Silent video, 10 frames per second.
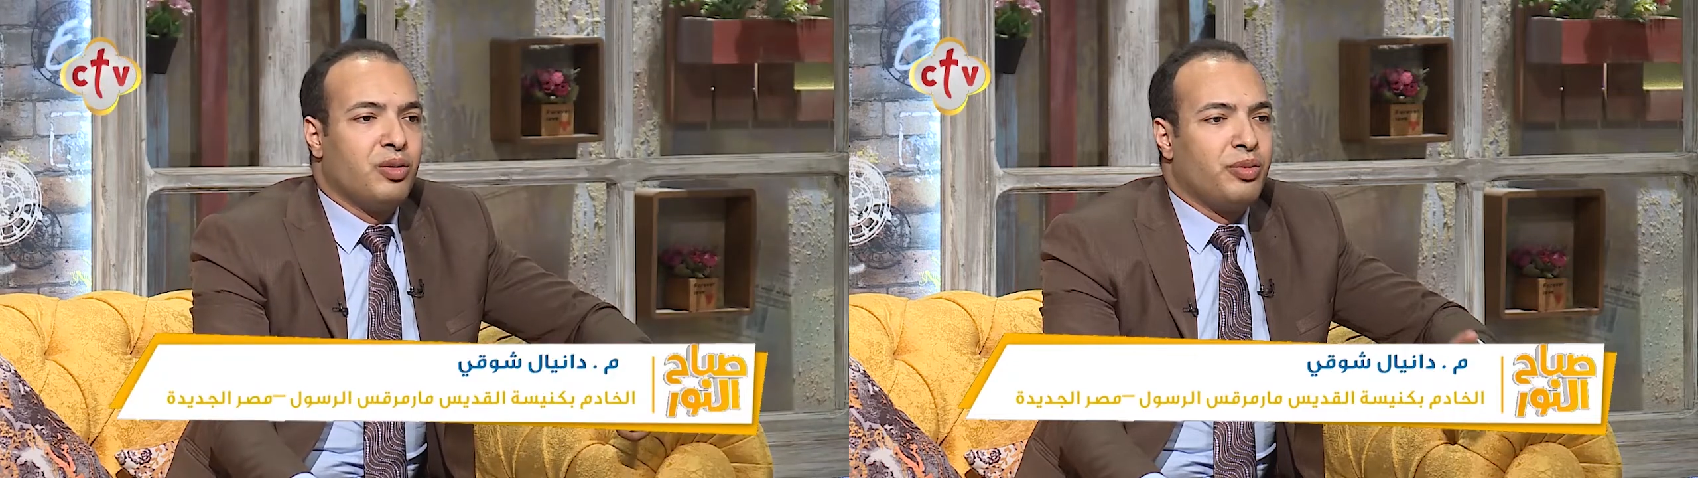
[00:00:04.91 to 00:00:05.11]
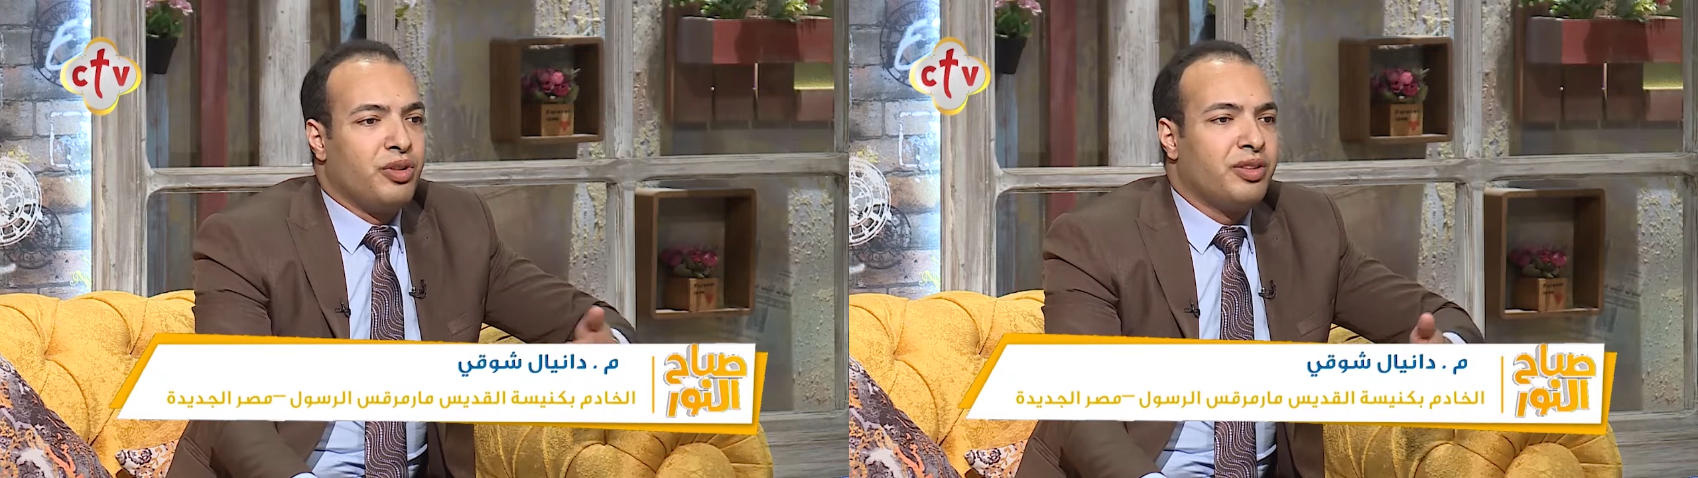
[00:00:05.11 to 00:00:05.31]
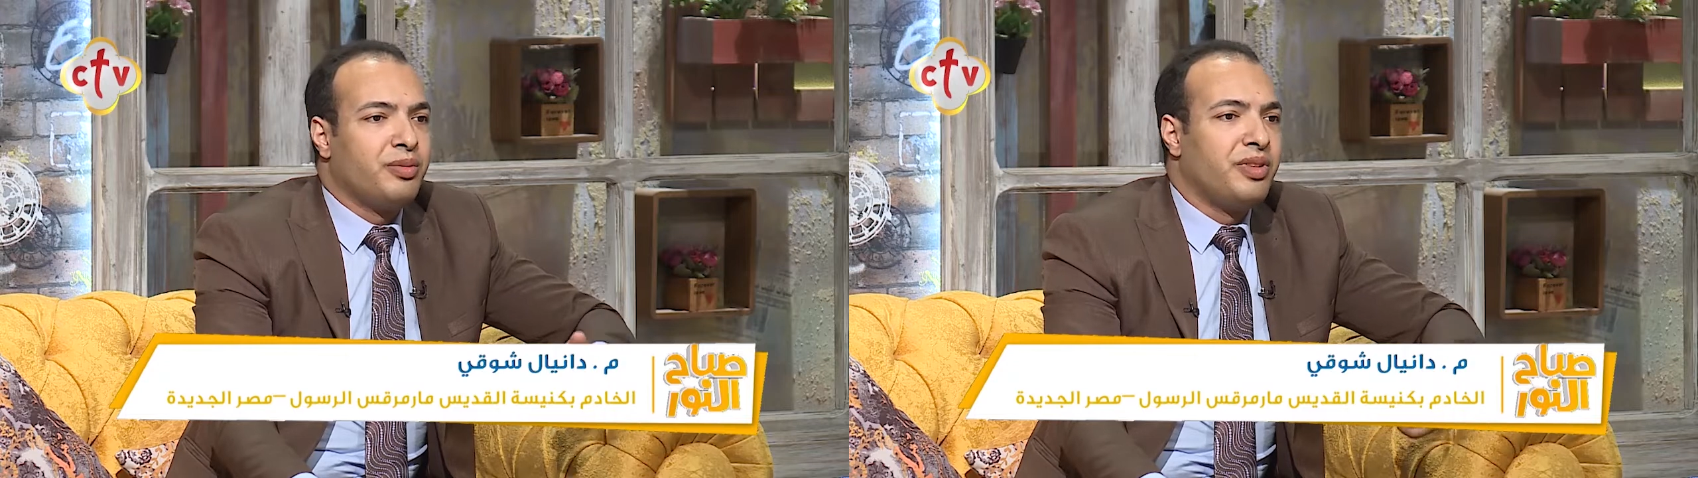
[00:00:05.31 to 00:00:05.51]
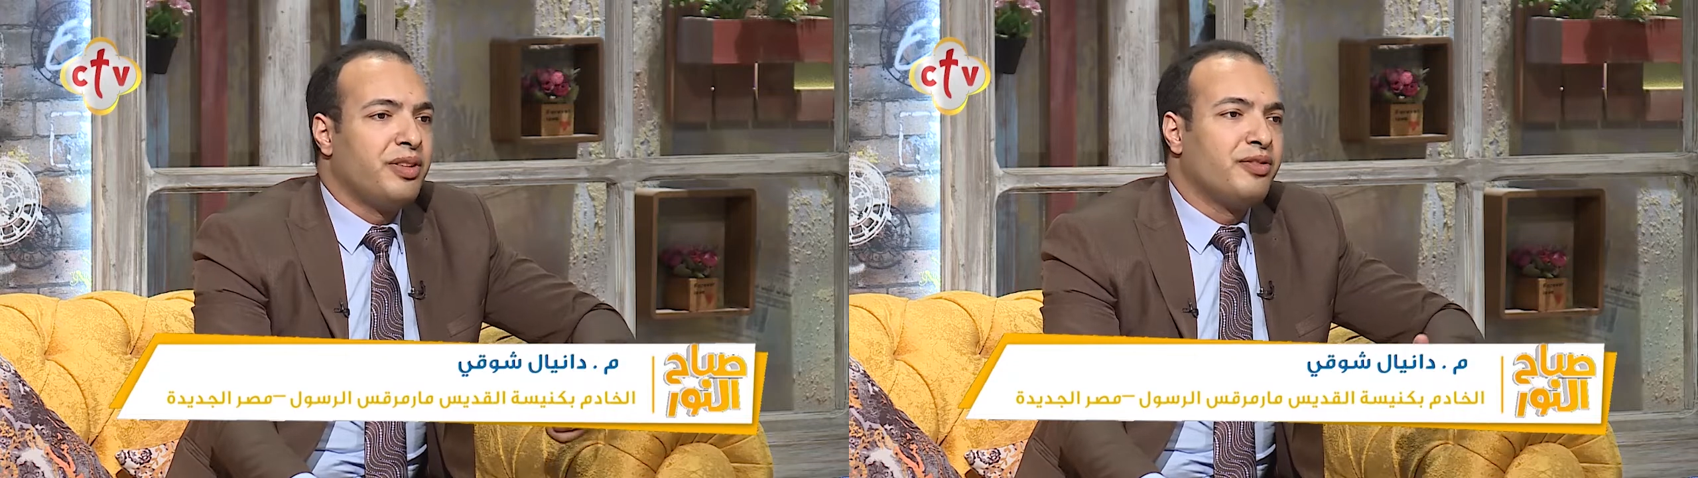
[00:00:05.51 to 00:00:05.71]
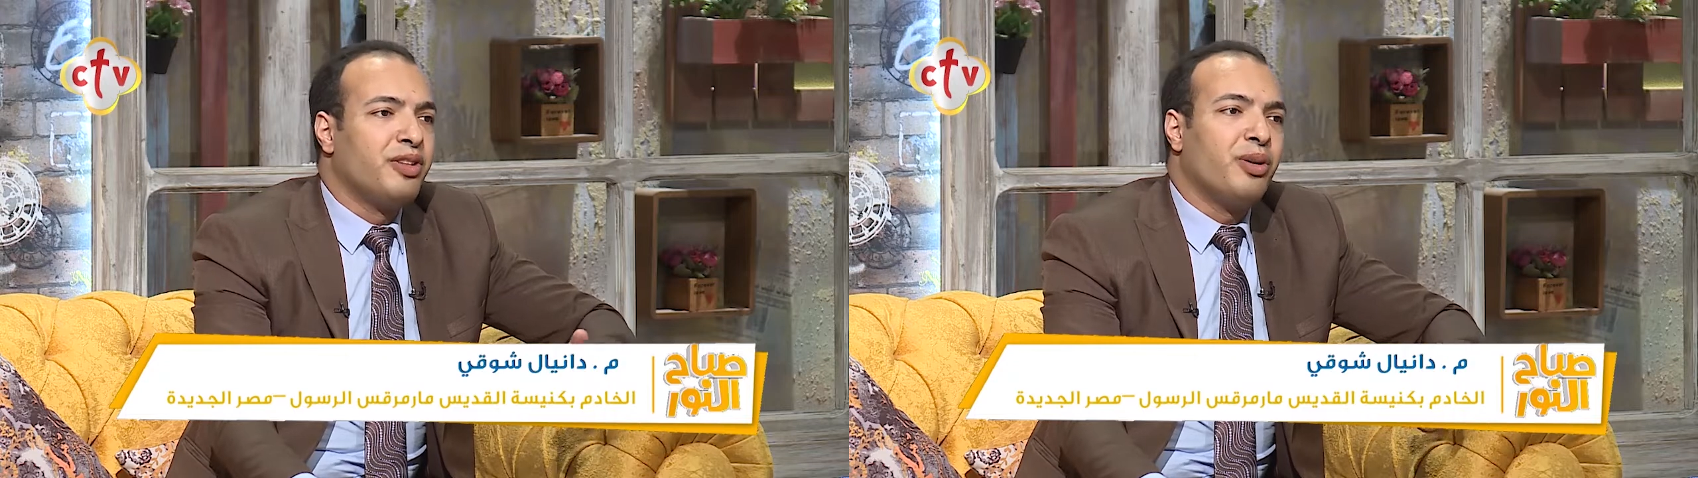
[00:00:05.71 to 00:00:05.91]

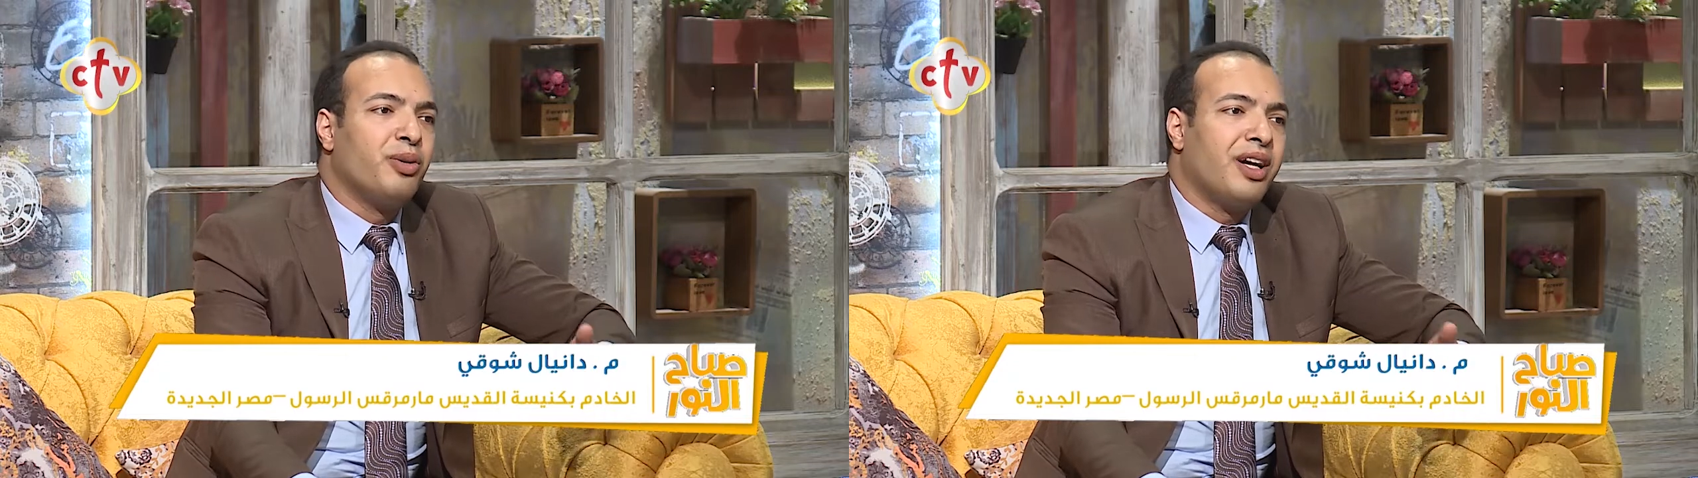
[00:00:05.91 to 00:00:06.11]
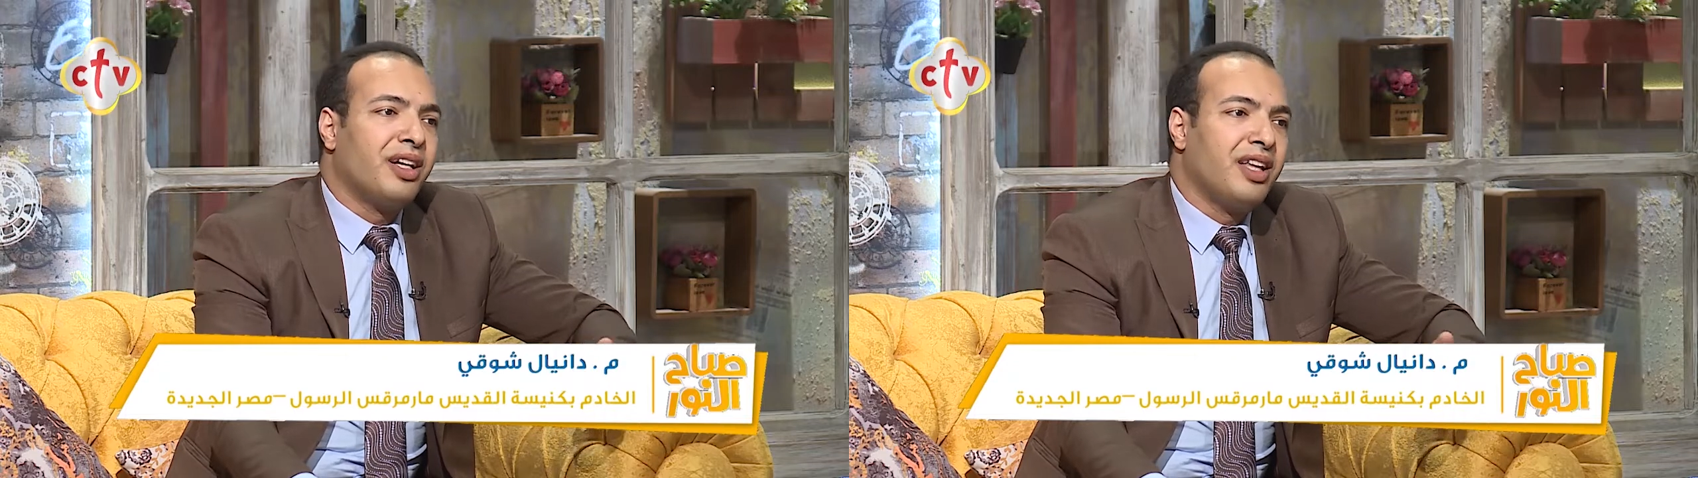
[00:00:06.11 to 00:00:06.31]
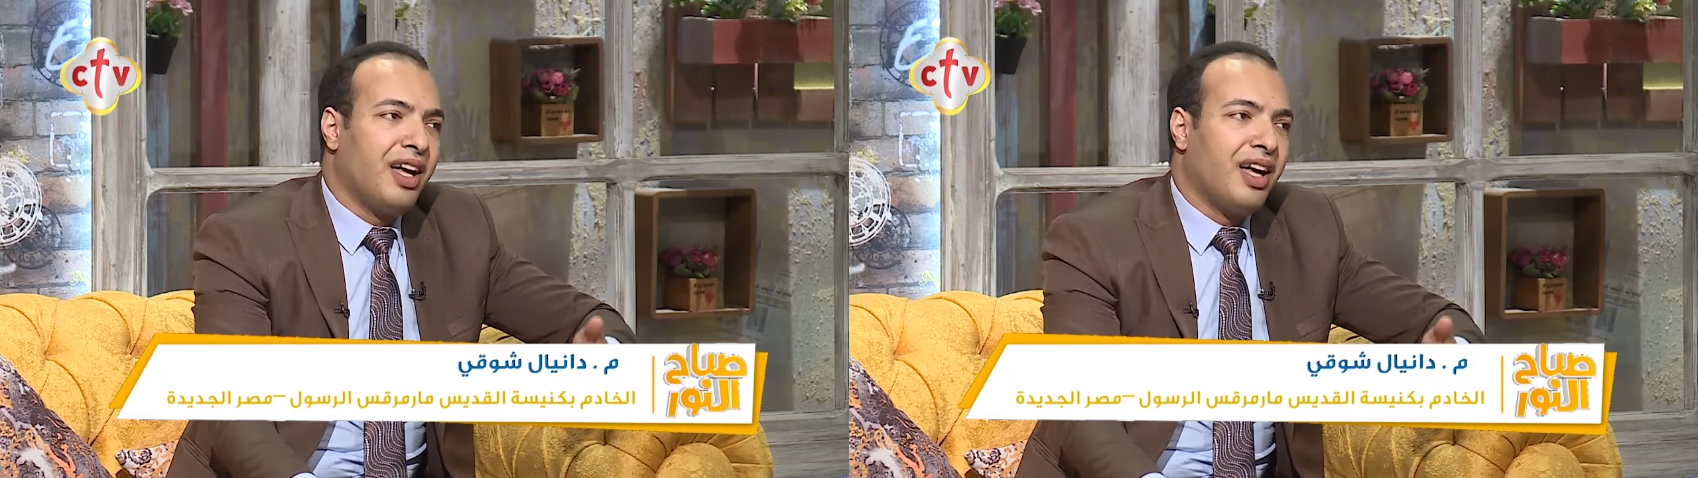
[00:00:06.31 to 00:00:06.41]
وبيفضح واحد